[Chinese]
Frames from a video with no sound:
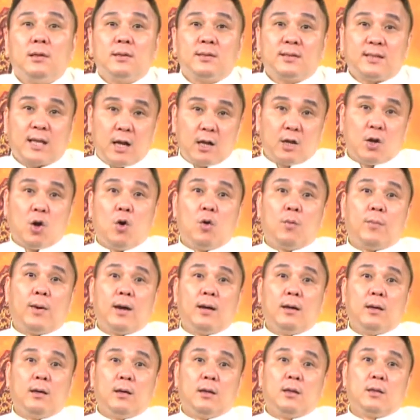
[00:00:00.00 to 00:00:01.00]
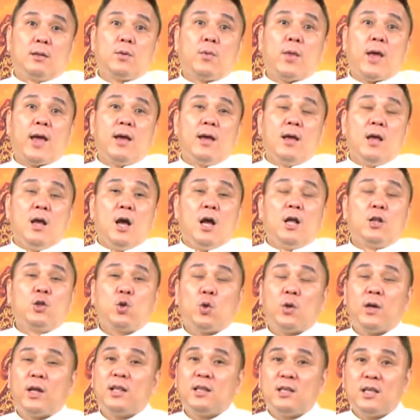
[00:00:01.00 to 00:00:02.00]
三口嘛，对不对？很
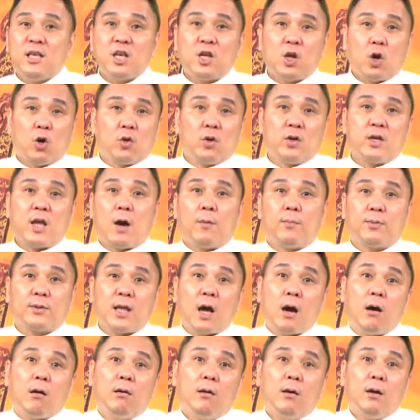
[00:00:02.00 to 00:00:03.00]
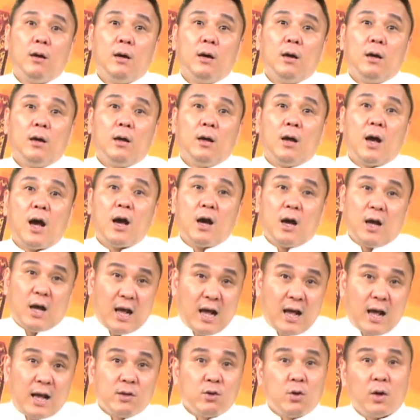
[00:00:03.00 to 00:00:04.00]
多人一口都咬不到啊
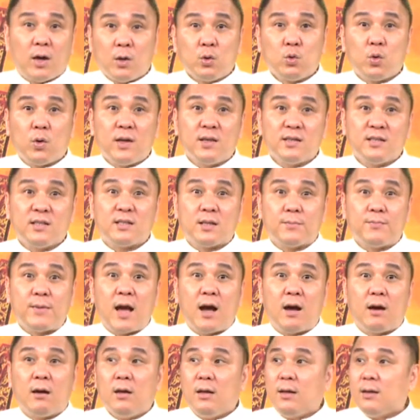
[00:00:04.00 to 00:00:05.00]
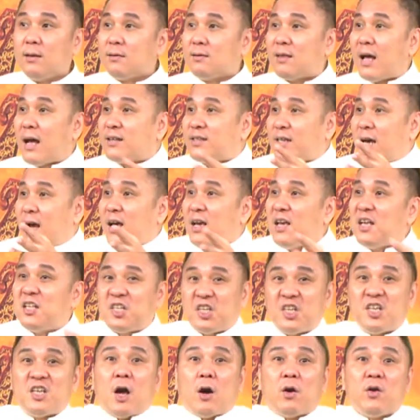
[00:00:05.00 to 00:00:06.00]
啊！有很多人是怎么样？大家一
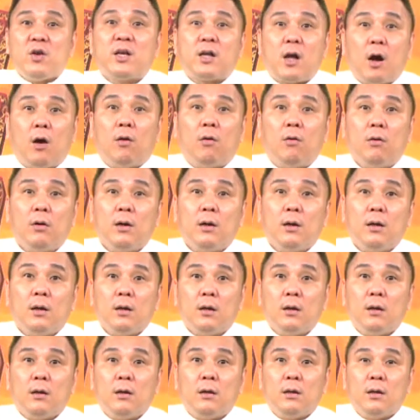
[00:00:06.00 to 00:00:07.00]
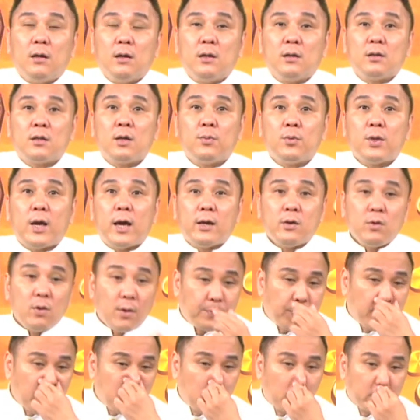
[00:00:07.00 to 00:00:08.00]
起咬一口。对不对？因
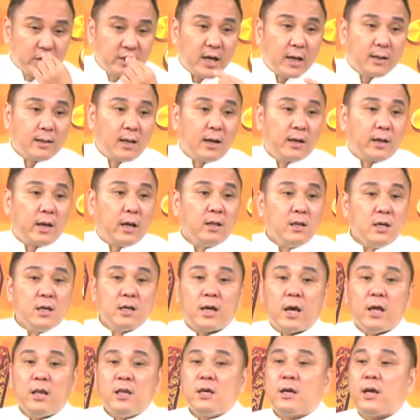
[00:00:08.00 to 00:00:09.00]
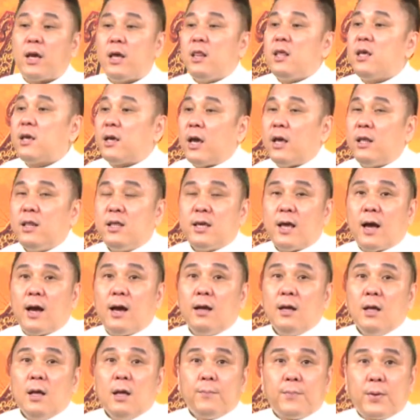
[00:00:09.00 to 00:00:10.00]
为苹果下单给你，给你，给你，给你
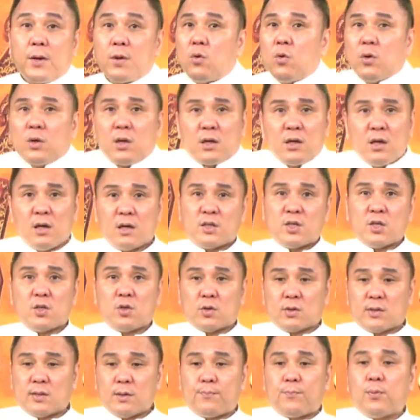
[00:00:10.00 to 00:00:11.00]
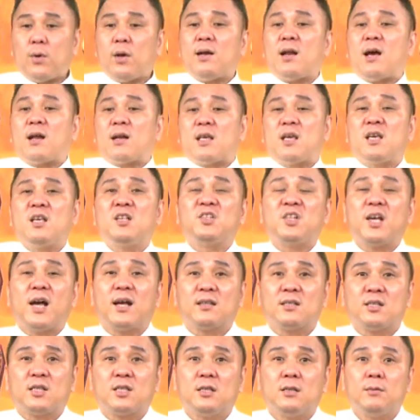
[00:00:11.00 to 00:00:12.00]
啊！苹果的个性就是不会让你一
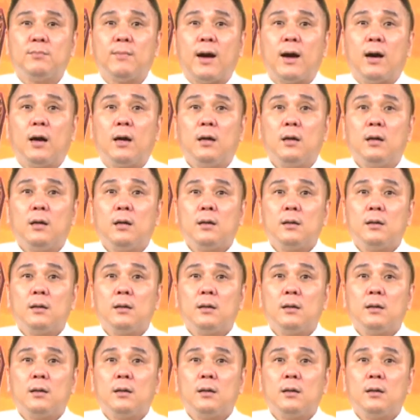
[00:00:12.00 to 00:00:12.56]
家吃嘛。